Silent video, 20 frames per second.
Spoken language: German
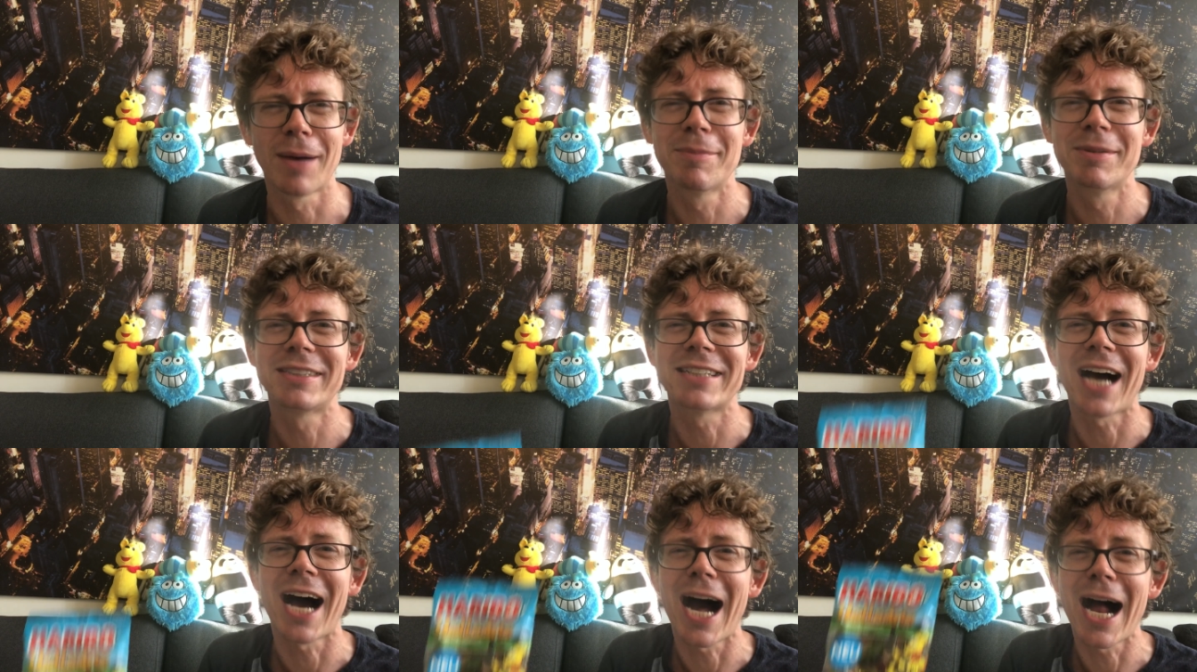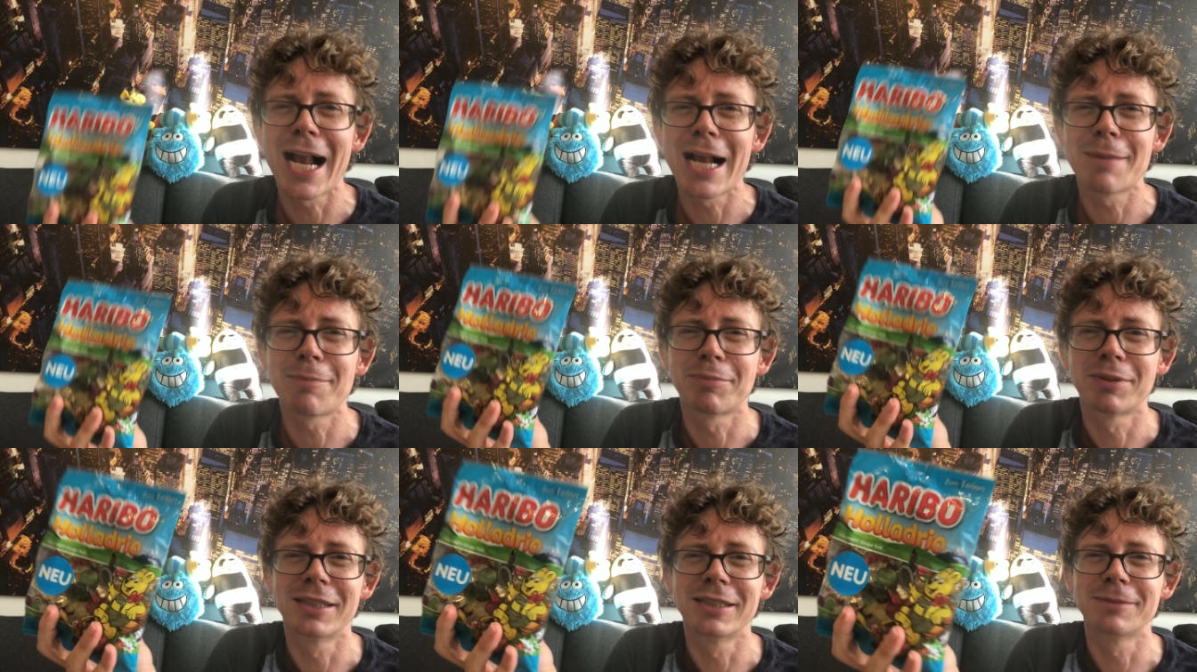Mit
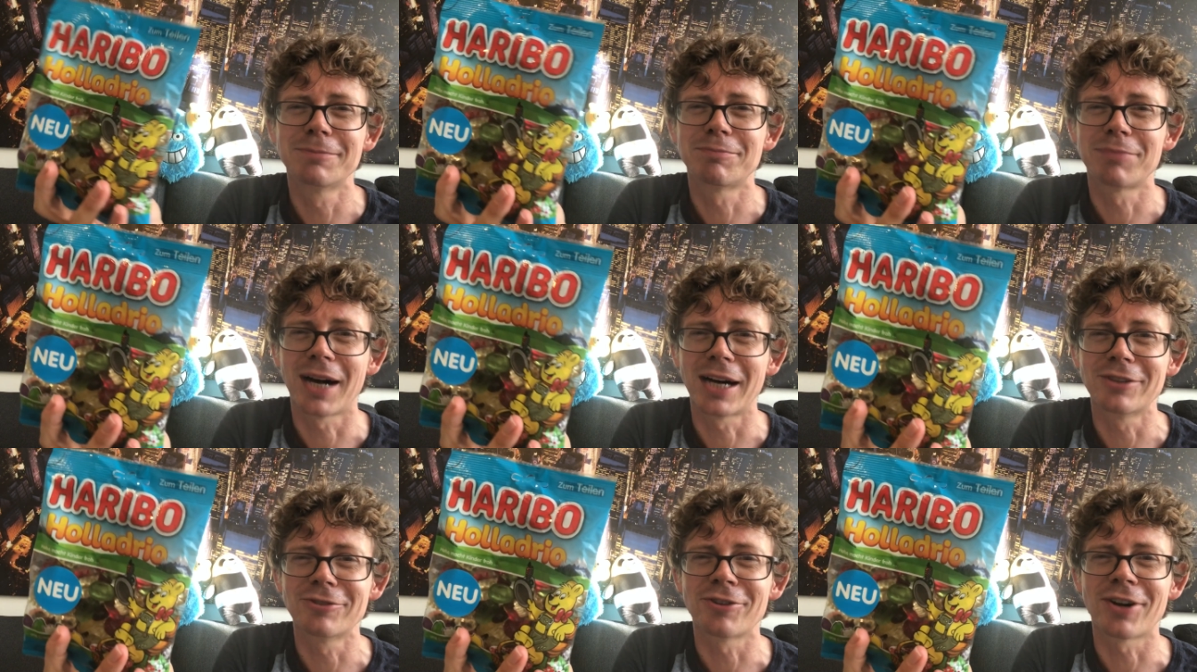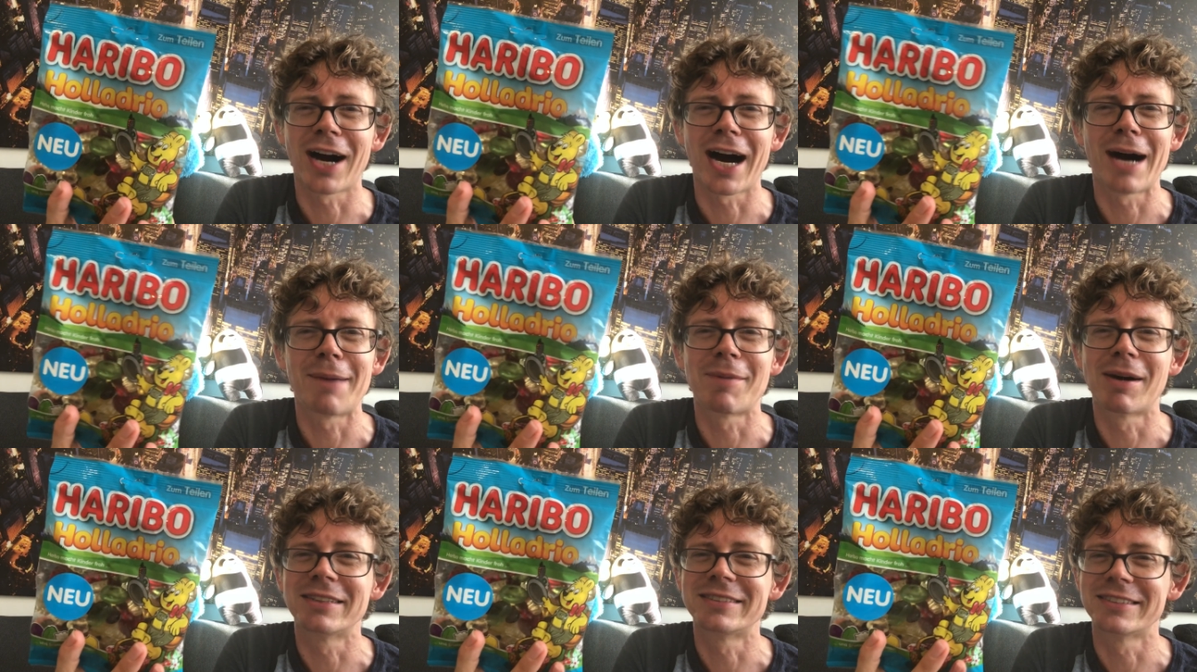
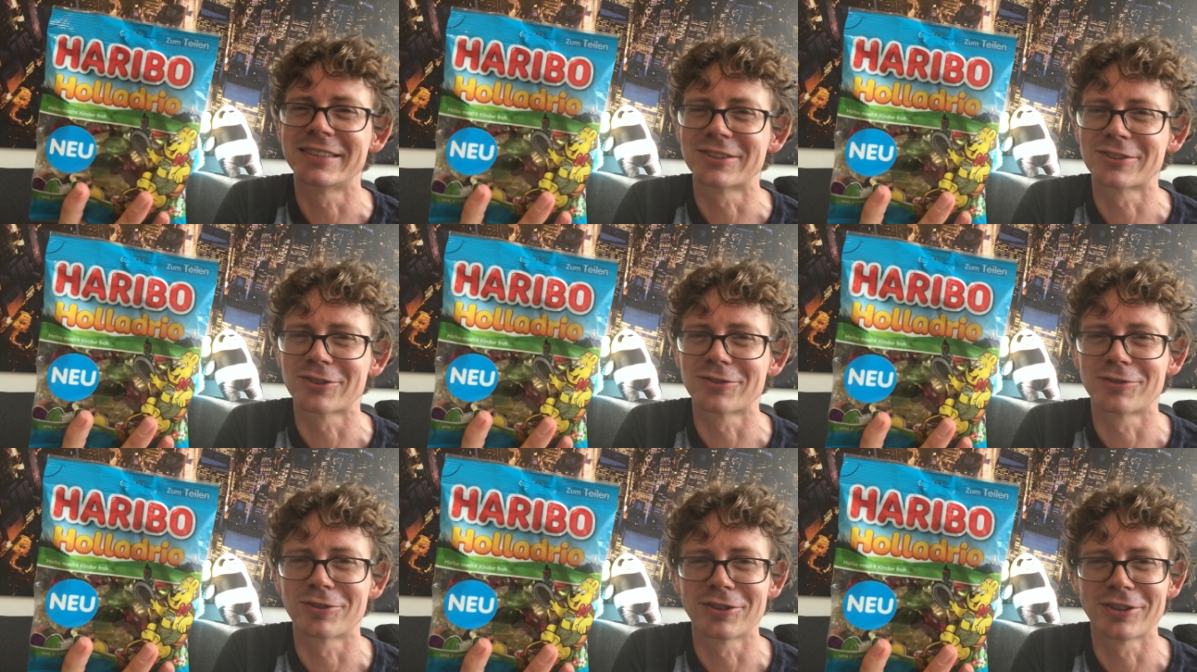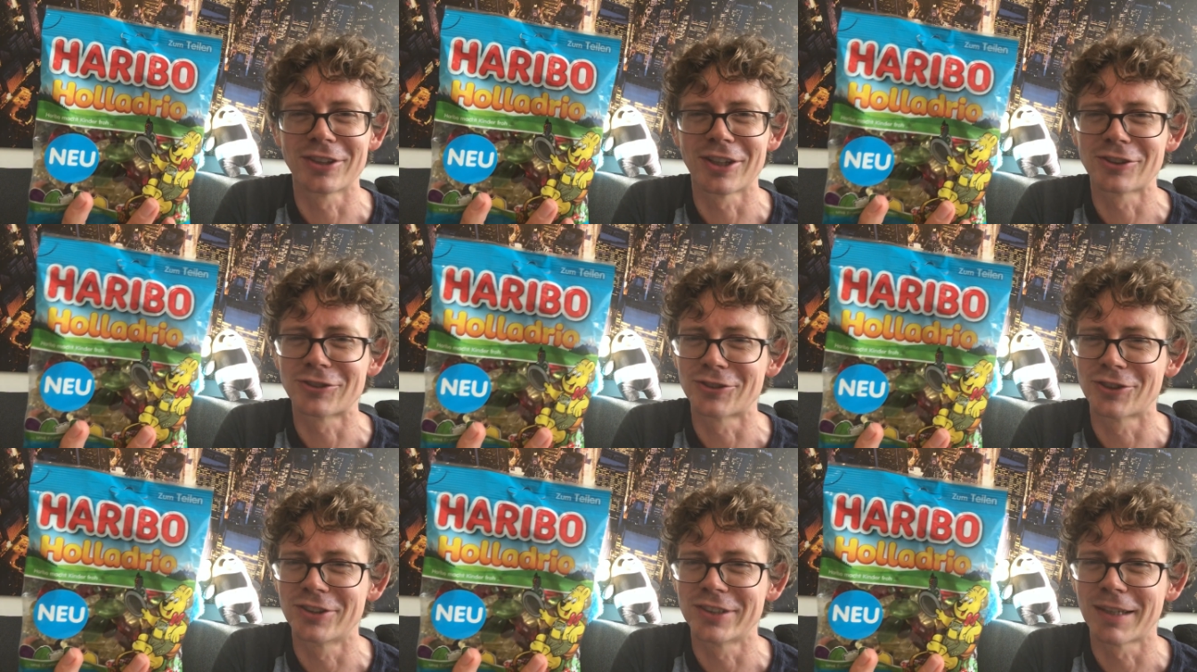Alpenpanorama. Es ist so wunderschön.